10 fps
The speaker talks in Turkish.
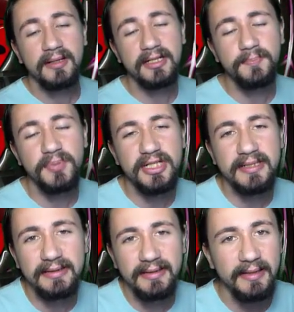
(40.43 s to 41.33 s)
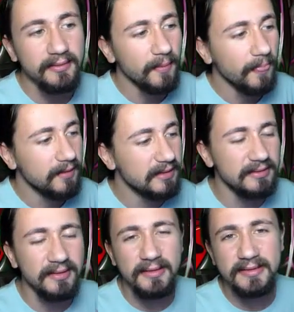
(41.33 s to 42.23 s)
Garip bir şekilde
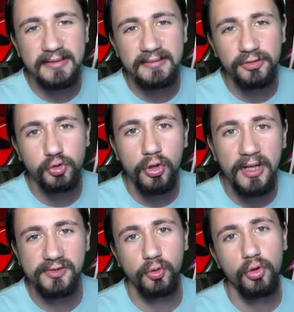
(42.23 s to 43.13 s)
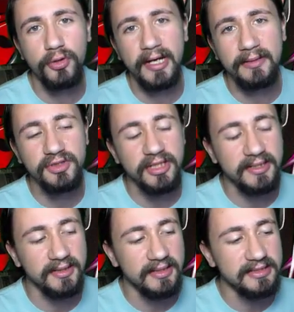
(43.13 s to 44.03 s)
yetenek anketine çok az oy gelmiş
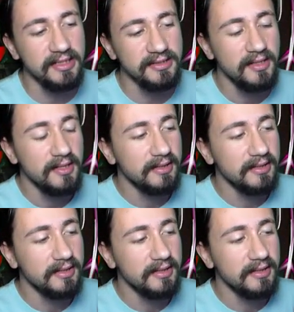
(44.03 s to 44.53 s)
arkadaşlar.